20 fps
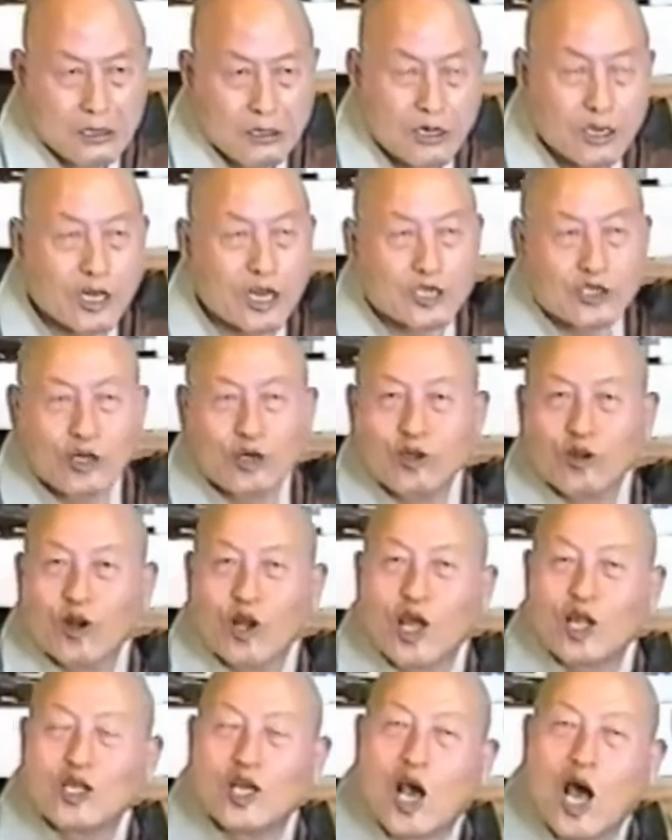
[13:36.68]
의뢰
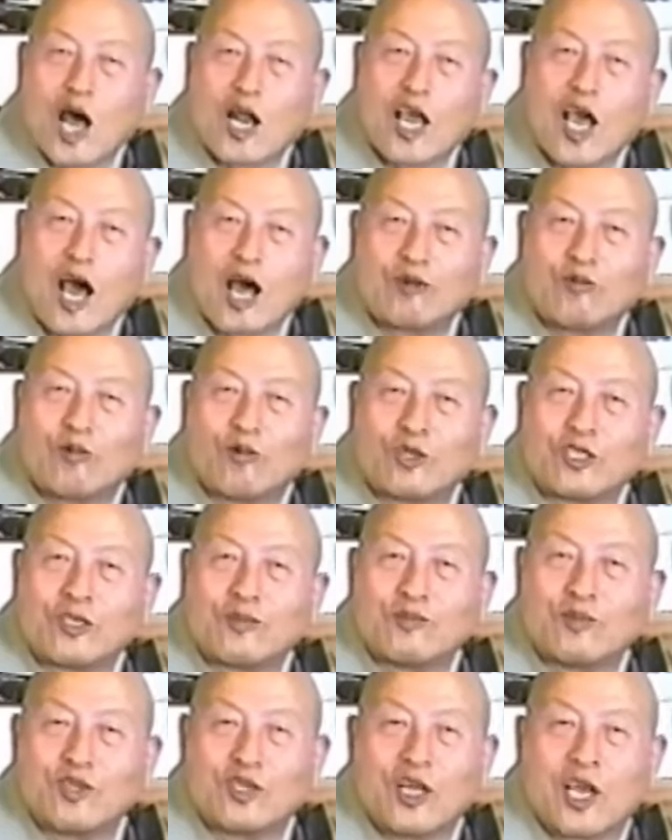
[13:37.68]
설교를 해야 돼. 아래 한
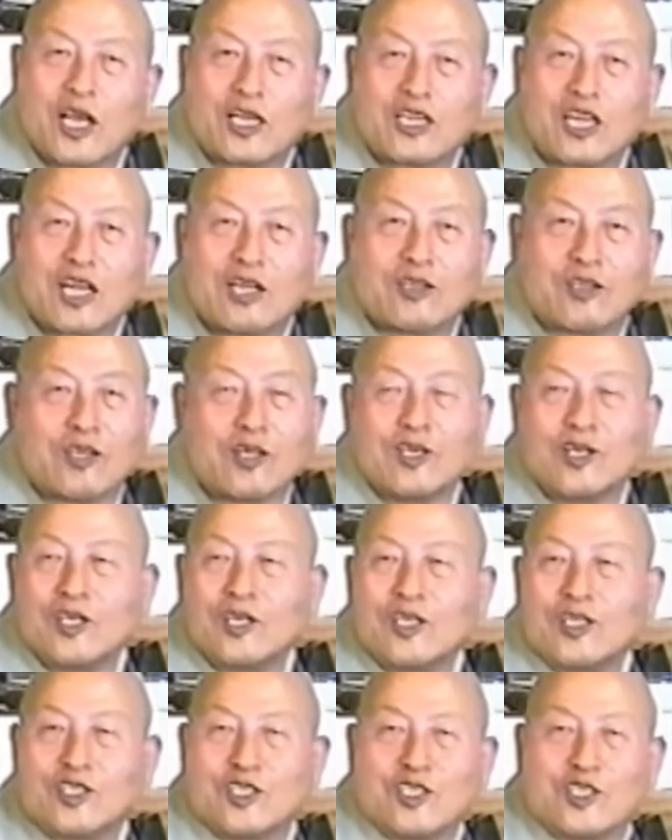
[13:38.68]
50, 너대에 때는
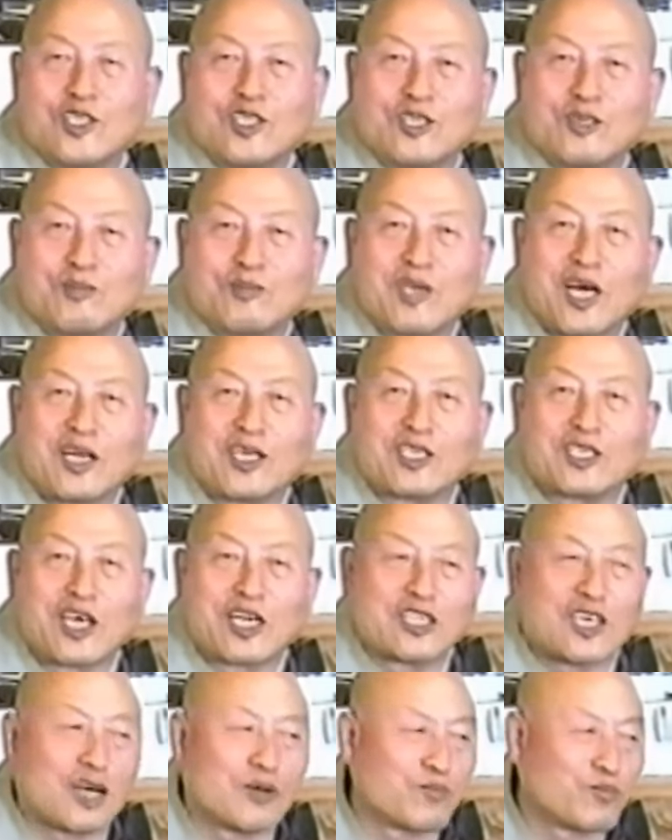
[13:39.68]
점잖은
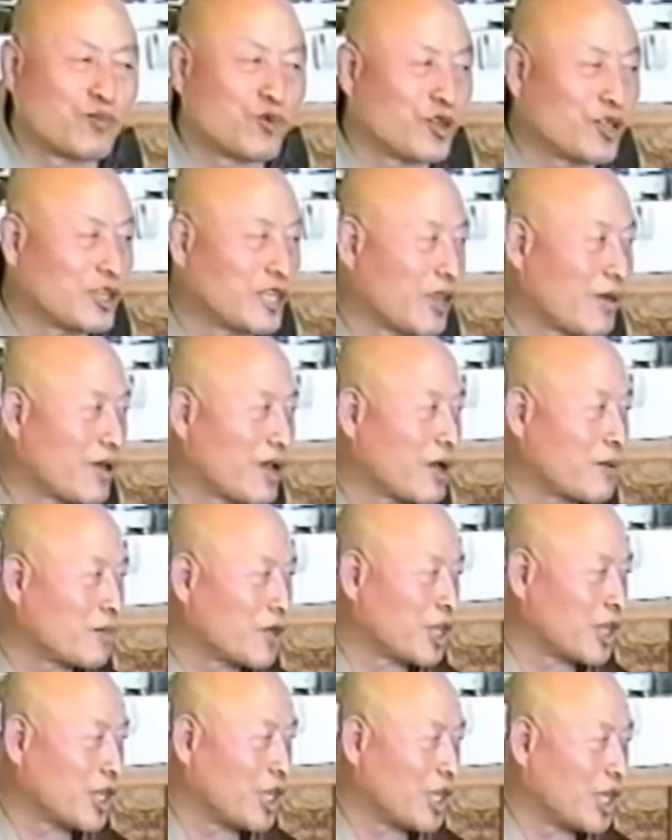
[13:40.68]
사장 부인 내외가
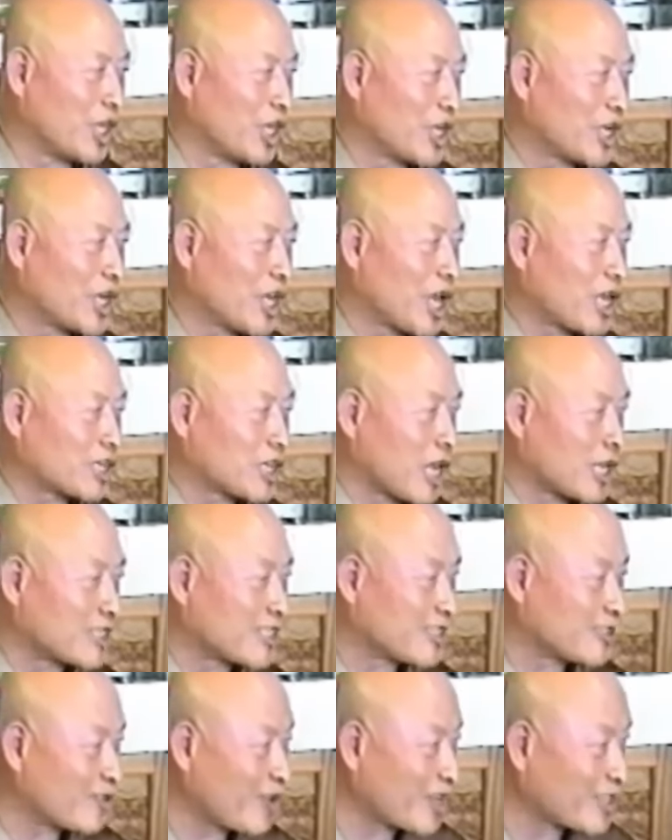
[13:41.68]
미끈에 네
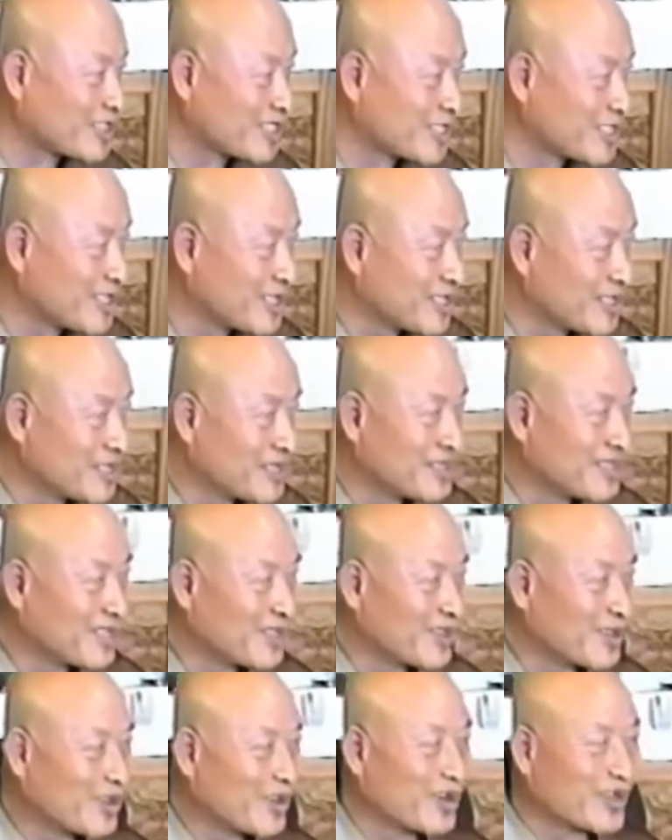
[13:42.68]
다섯 개 왔어.
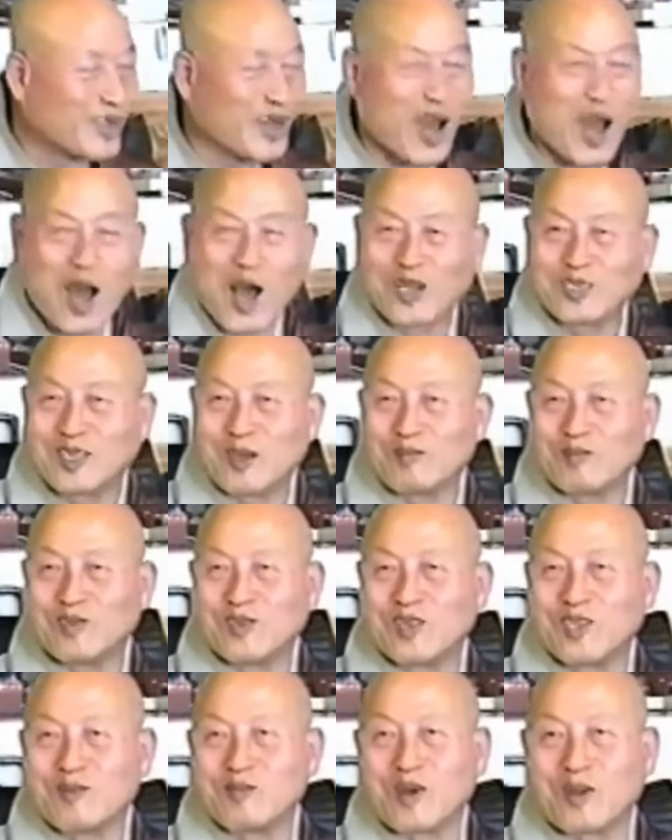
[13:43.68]
근데 한참
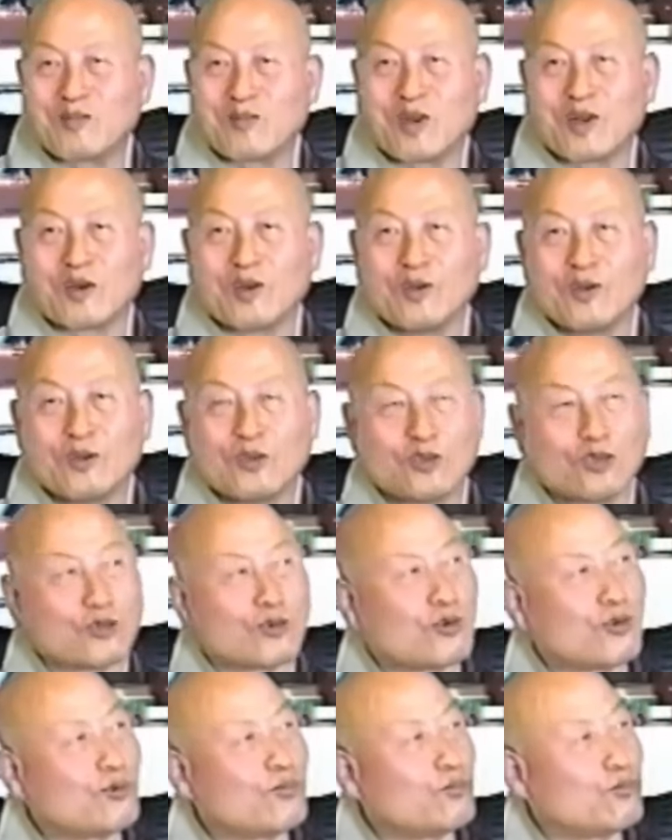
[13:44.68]
듣기만 뭐.
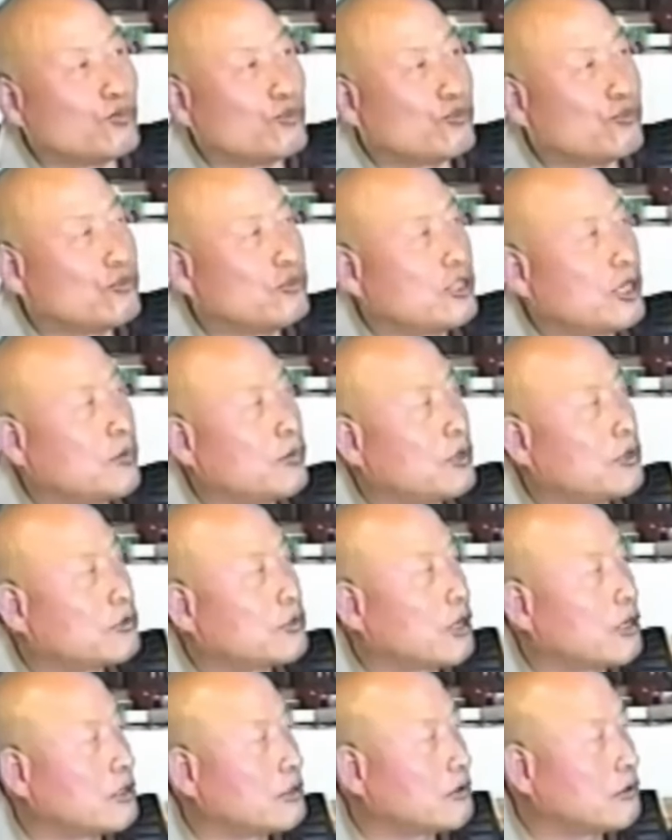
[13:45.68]
친구는 무슨 재미로
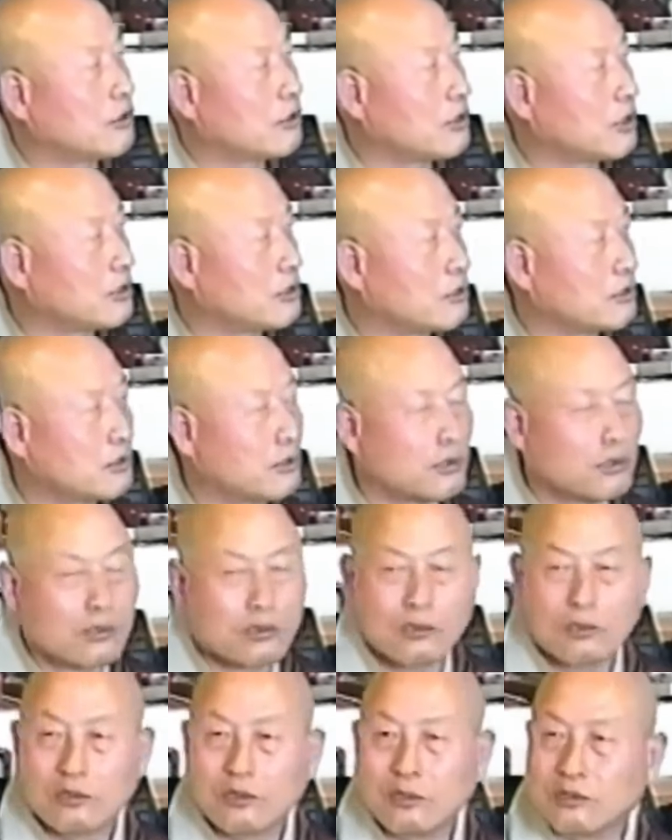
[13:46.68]
사는 거야, 이런.
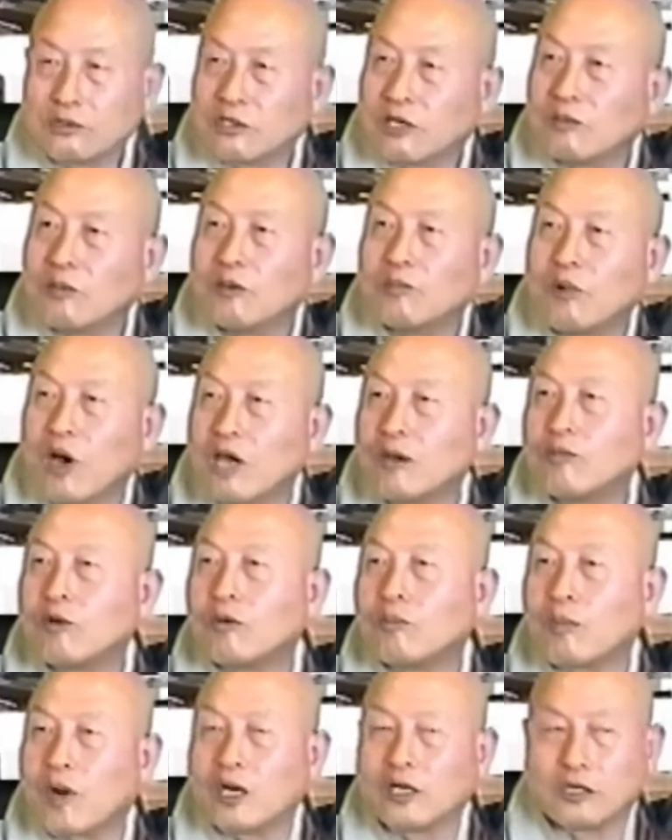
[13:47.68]
재미 많이
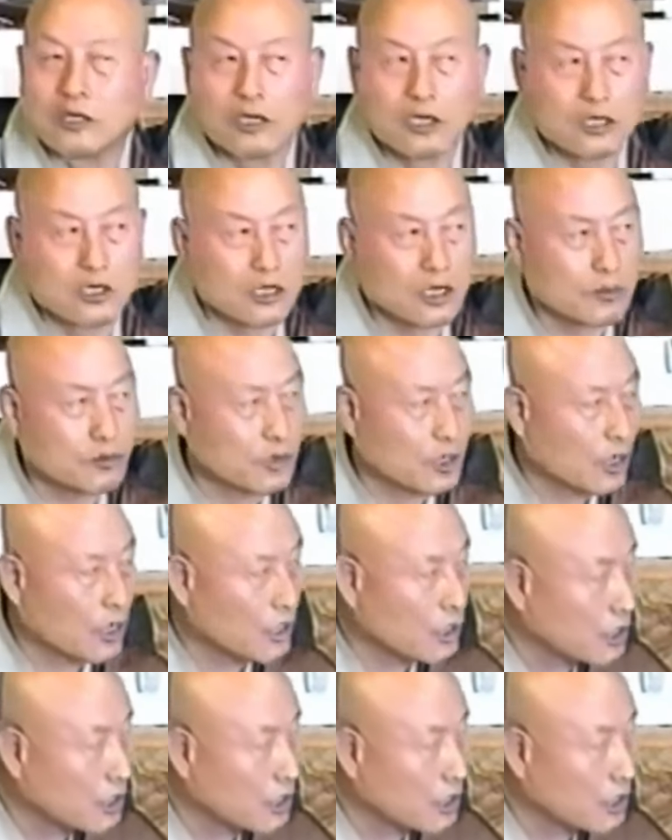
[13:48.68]
보고 빨리 뛰지랍니